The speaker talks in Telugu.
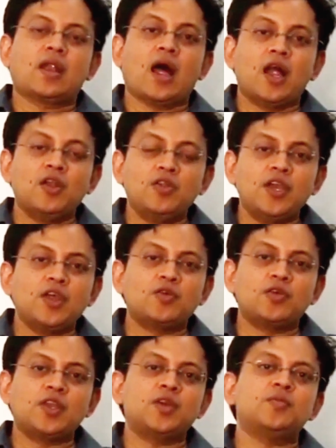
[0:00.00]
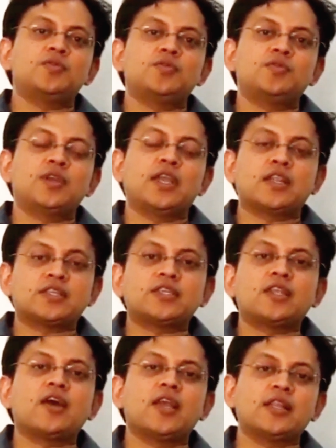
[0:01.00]
రాళ్ళు ఏరుకునే ముందు
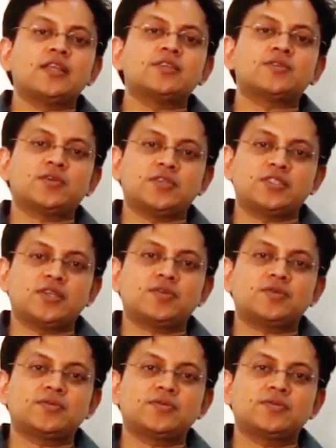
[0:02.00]
కెరసినాయిల్ ఆయిల్ తీసుకొచ్చారు